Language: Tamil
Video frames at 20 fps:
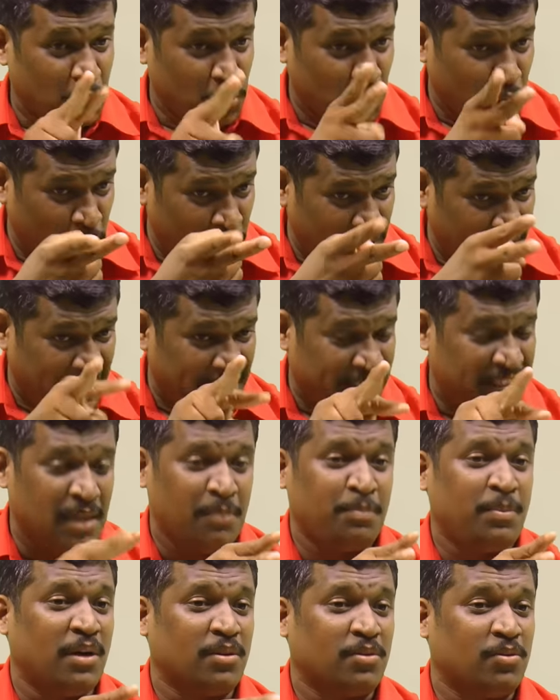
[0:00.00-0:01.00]
டூ டியை
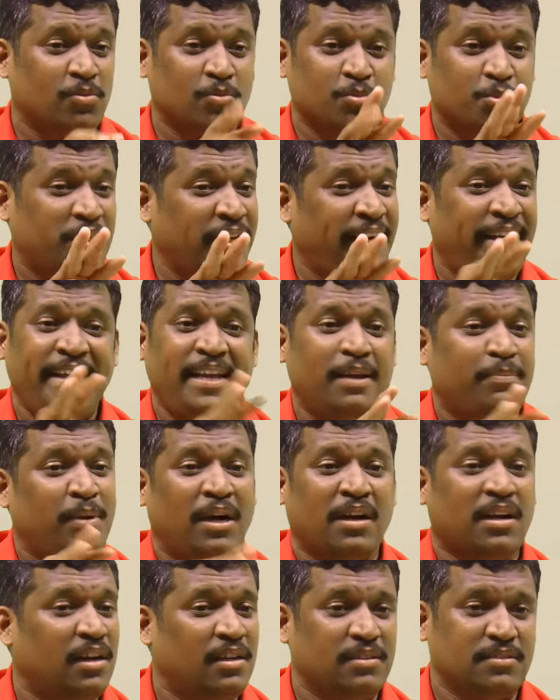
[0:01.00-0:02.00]
தான் பார்க்கும் த்ரீ டியை
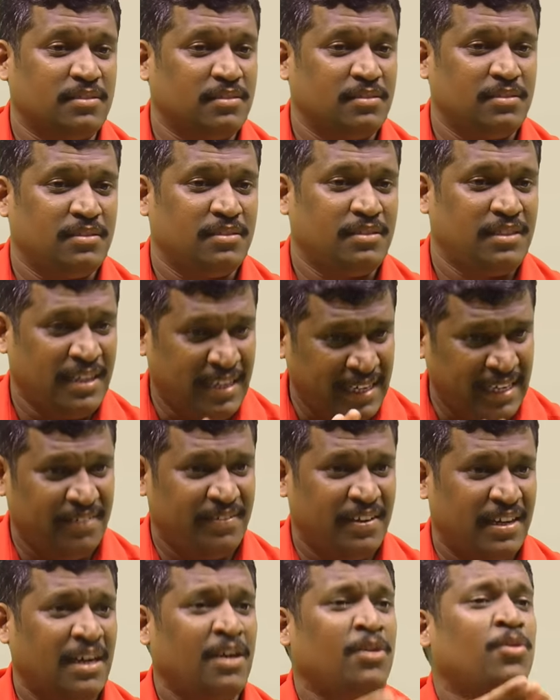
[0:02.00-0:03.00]
பார்க்காது த்ரீ
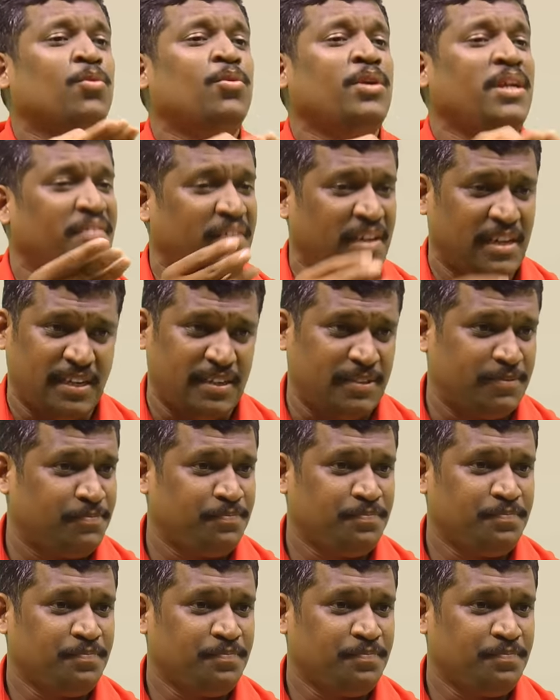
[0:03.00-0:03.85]
டி வேறு டூ டி வேறு